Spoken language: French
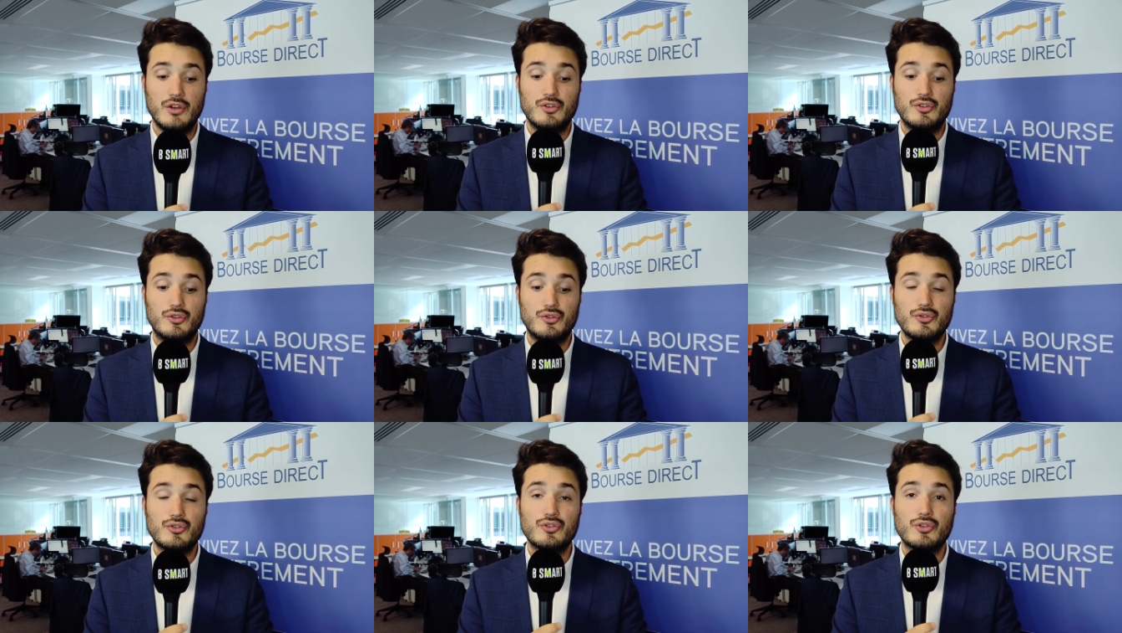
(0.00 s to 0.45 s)

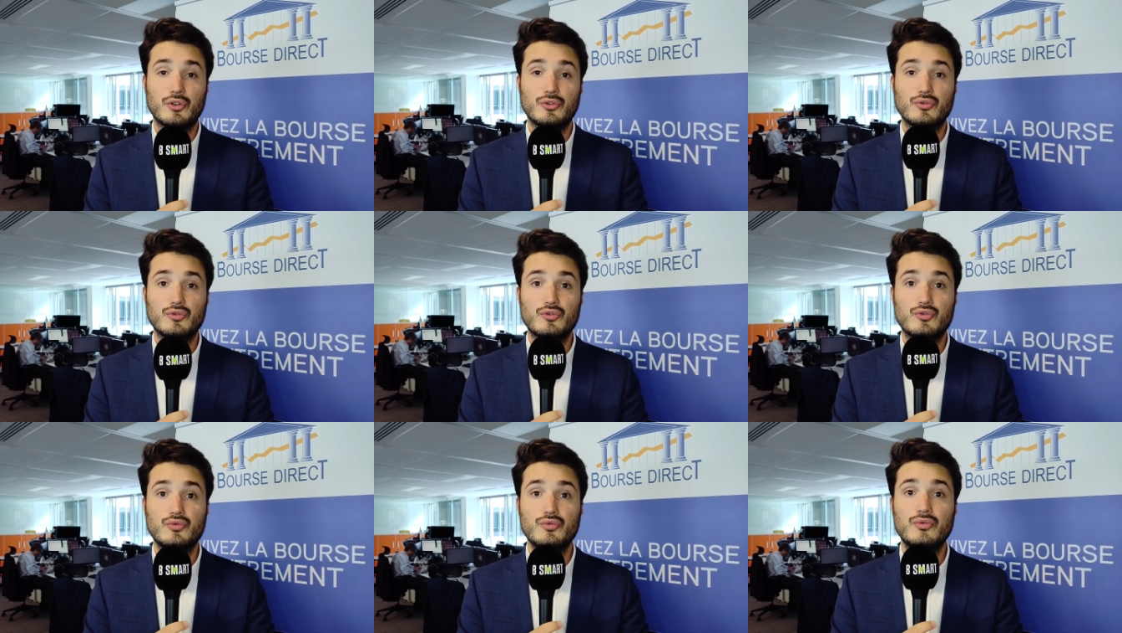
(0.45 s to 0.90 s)
juste en
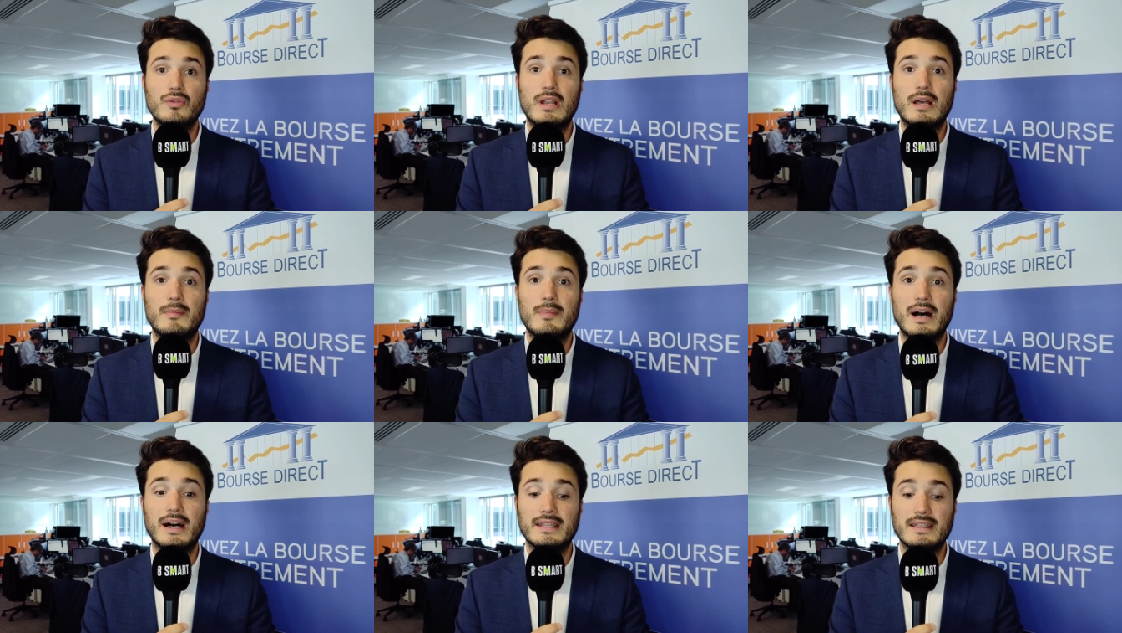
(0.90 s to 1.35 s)
dessous de
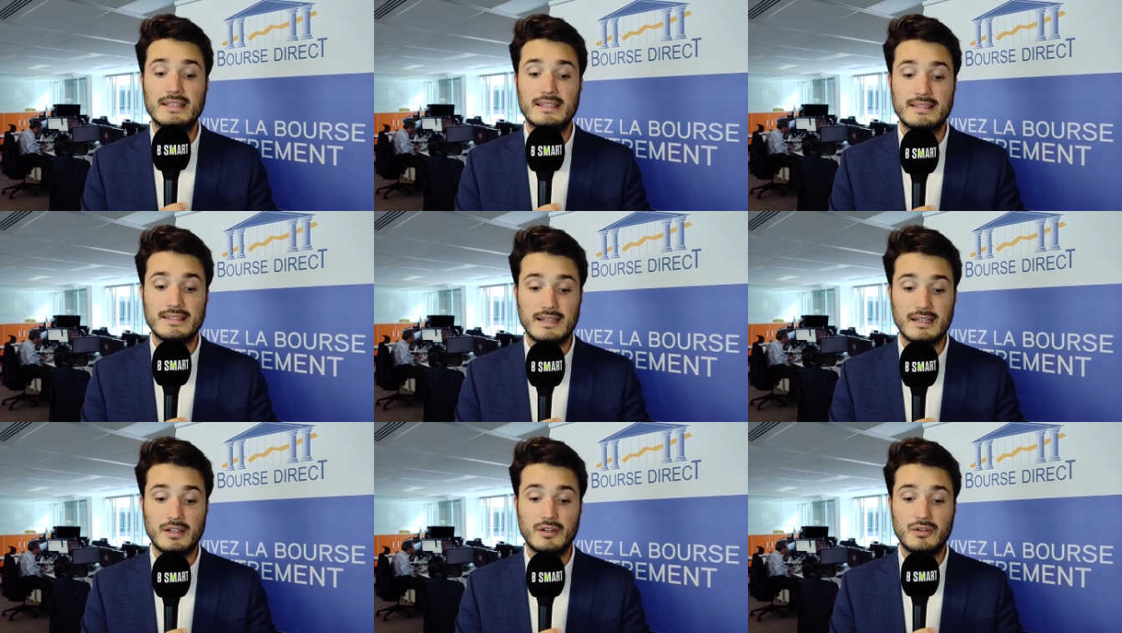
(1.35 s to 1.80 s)
la barre des
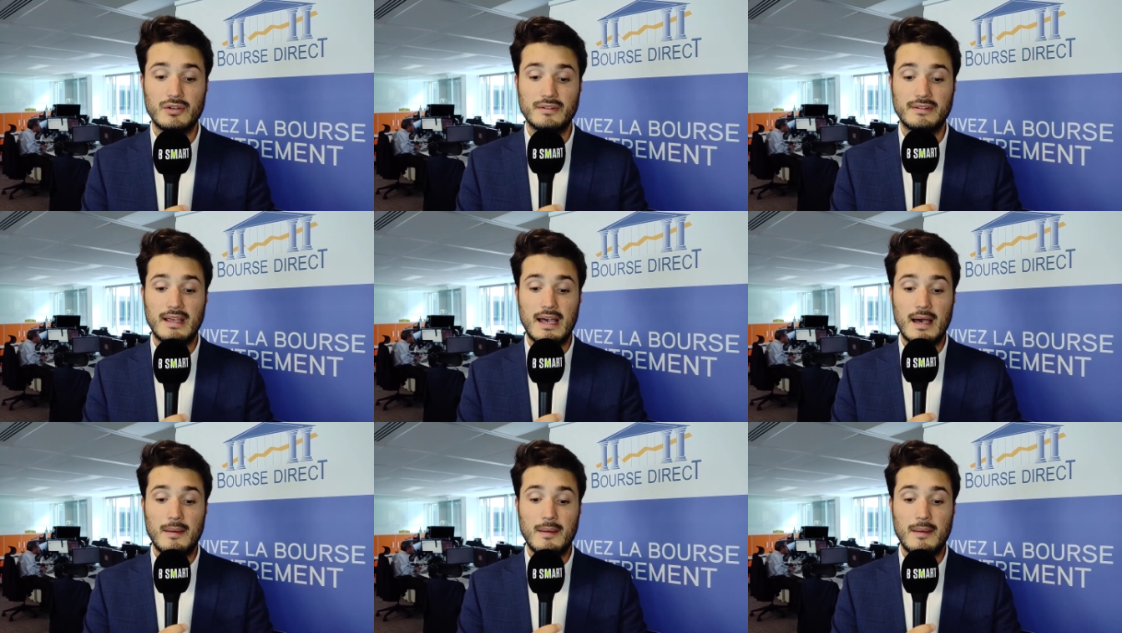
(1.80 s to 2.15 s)
50